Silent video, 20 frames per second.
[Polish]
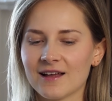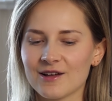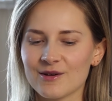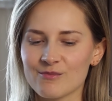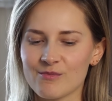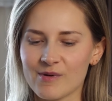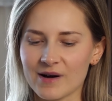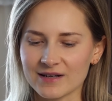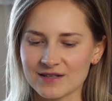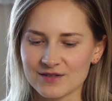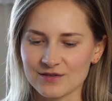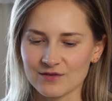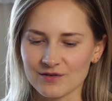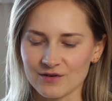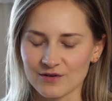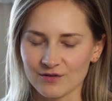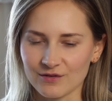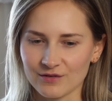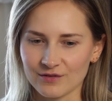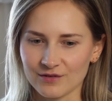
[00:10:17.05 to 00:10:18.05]

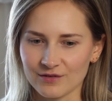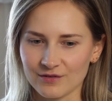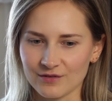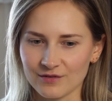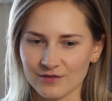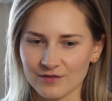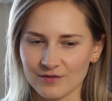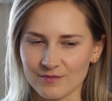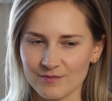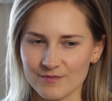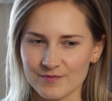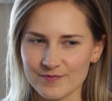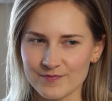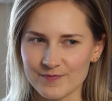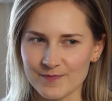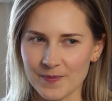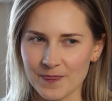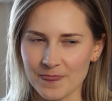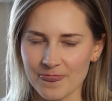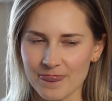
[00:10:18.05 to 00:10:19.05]
bardzo,
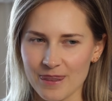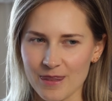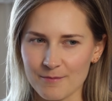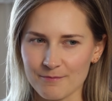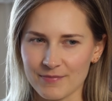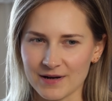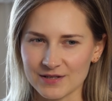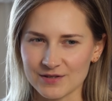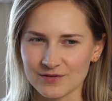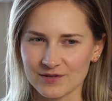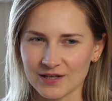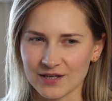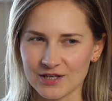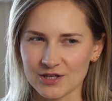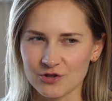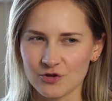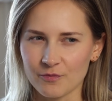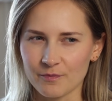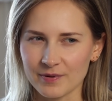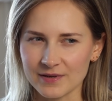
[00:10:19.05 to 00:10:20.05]
bardzo taki
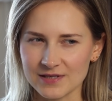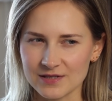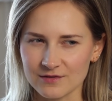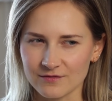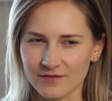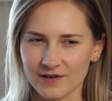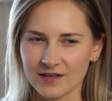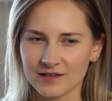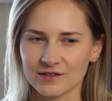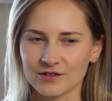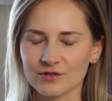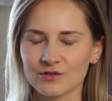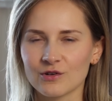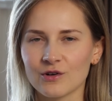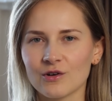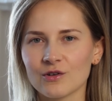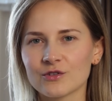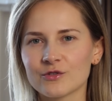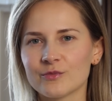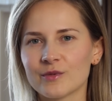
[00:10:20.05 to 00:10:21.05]
dopasowany
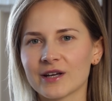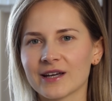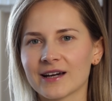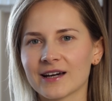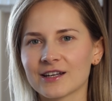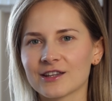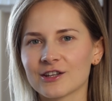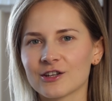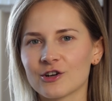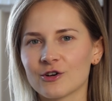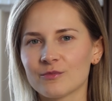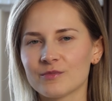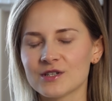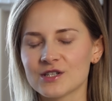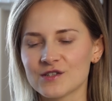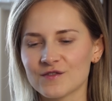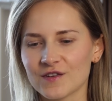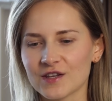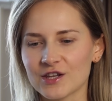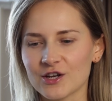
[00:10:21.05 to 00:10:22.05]
do, do mojej garderoby i
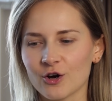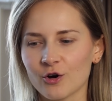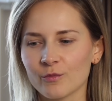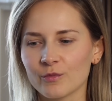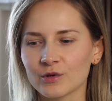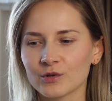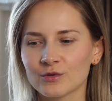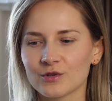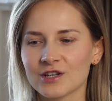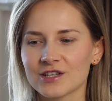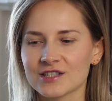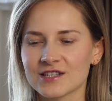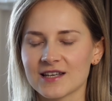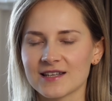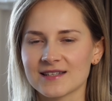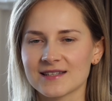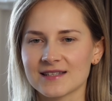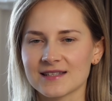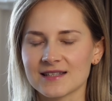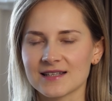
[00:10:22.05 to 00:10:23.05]
świetnie komponuje
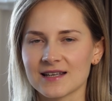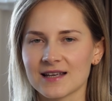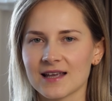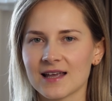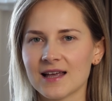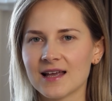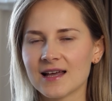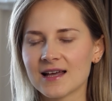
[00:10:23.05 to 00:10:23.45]
się z,